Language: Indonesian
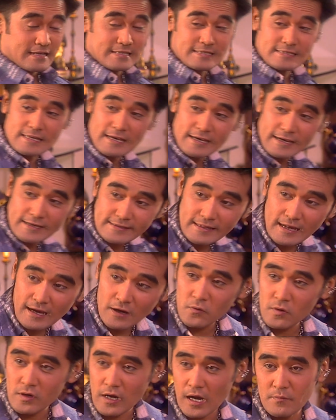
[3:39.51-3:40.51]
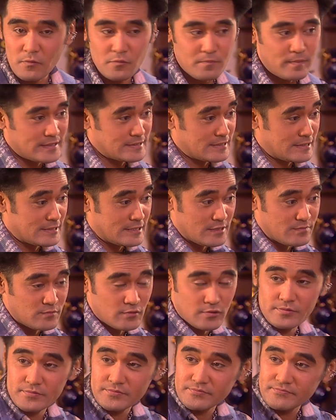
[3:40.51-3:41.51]
saya tahu kamu pasti sibuk
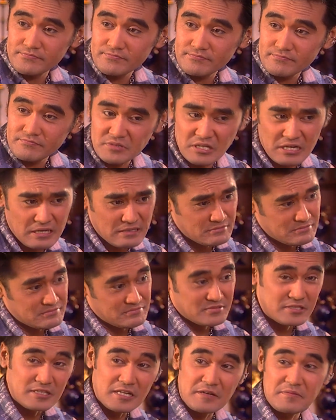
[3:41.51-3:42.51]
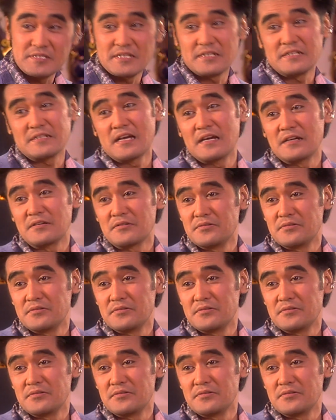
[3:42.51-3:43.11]
dan tidak bisa diganggu,